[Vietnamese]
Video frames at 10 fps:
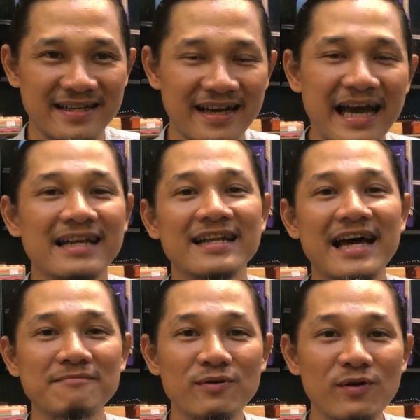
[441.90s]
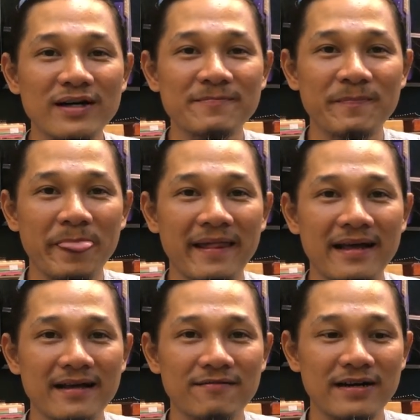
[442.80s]
khá là đáng mua
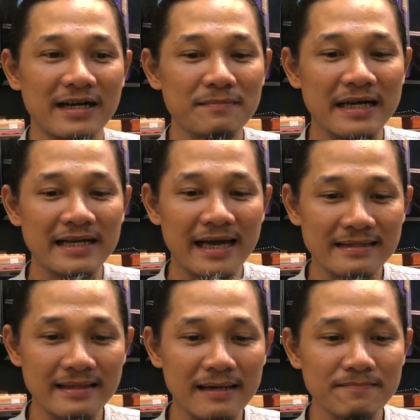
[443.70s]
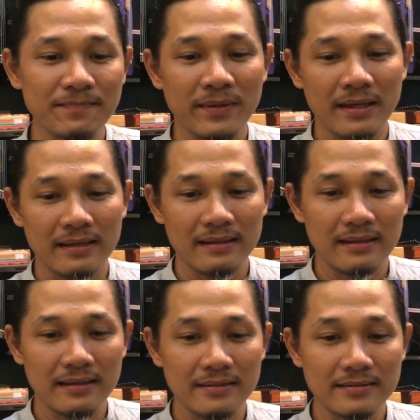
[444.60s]
và các bạn an tâm
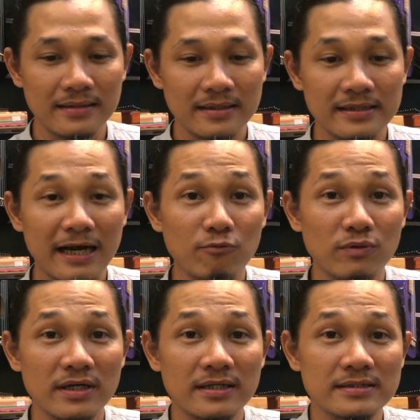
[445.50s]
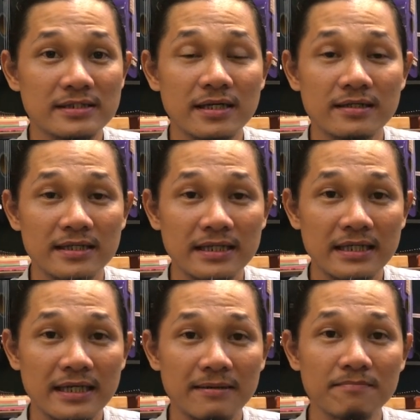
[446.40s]
à, dòng à,
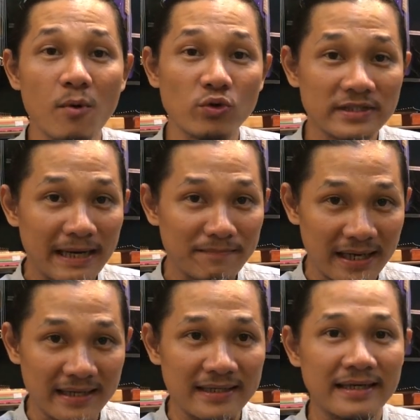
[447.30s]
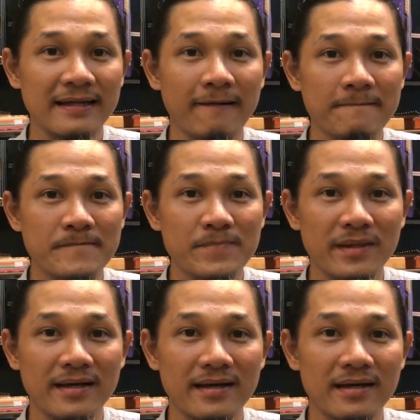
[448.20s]
series là 400 này
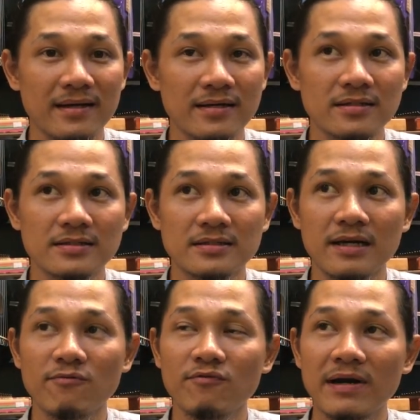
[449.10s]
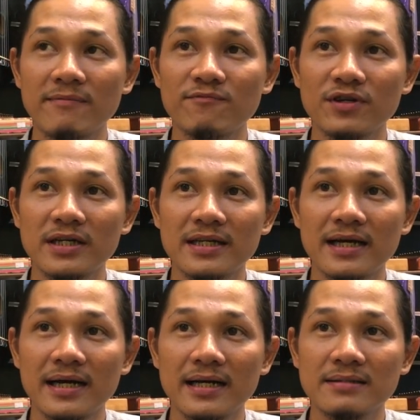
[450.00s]
à, trong phạm vi
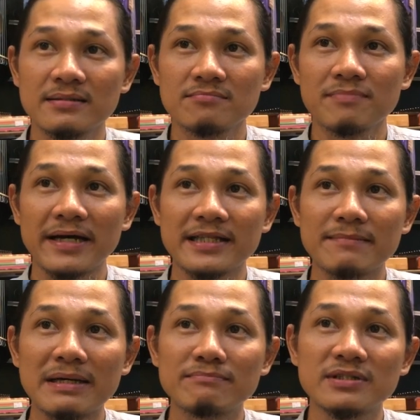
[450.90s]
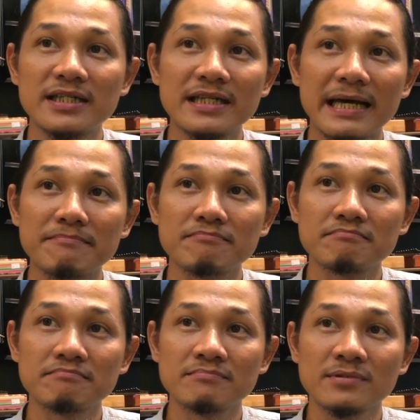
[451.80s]
là 7 9 năm
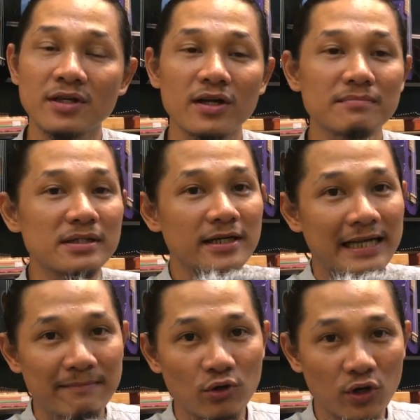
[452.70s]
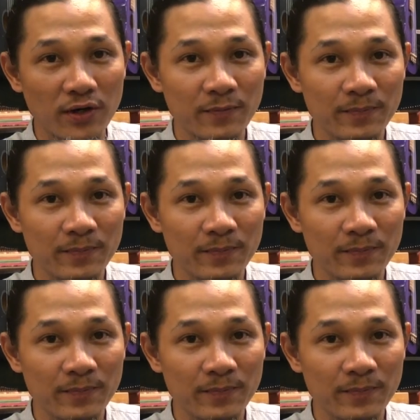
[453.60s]
cho là 10 năm luôn